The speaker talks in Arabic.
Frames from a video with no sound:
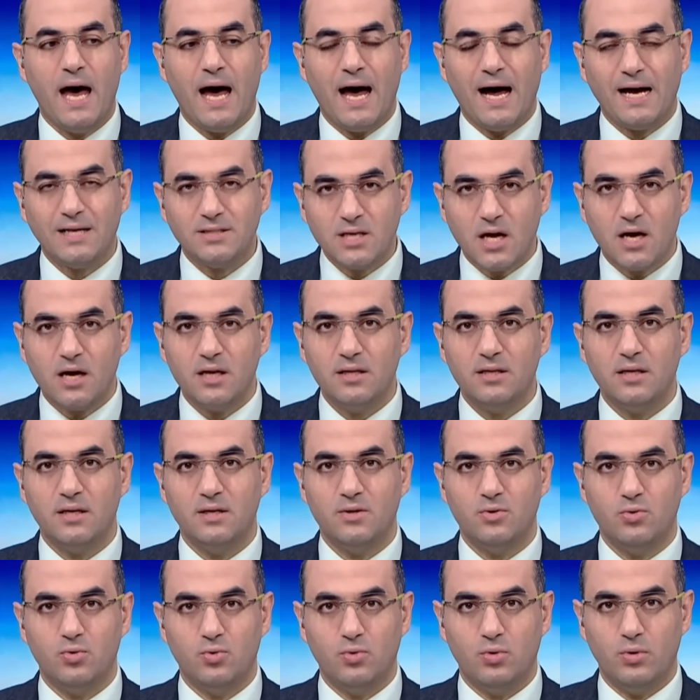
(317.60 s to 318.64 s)
اعتقد
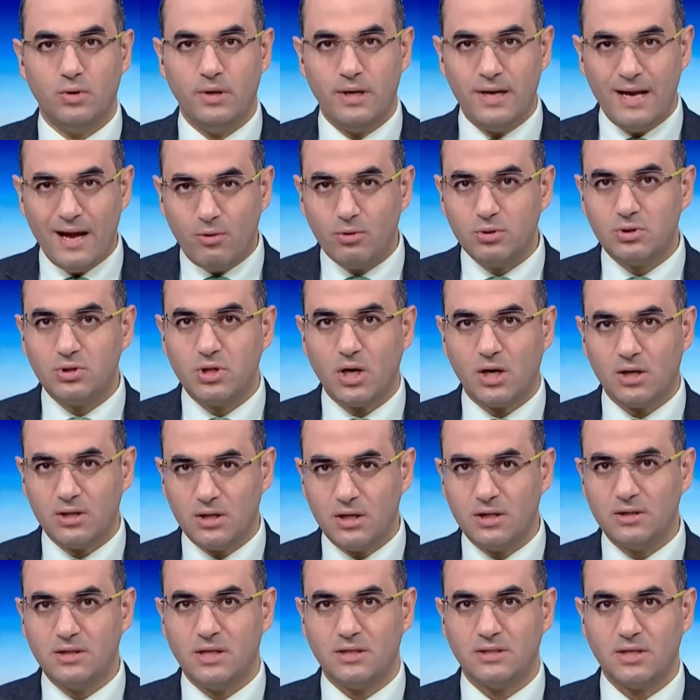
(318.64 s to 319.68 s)
انه لو
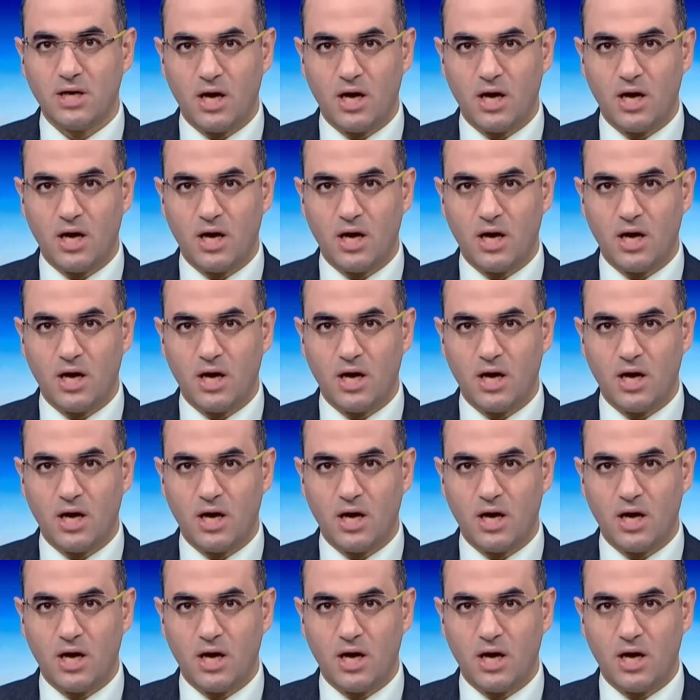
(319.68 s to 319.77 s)
التقرير ده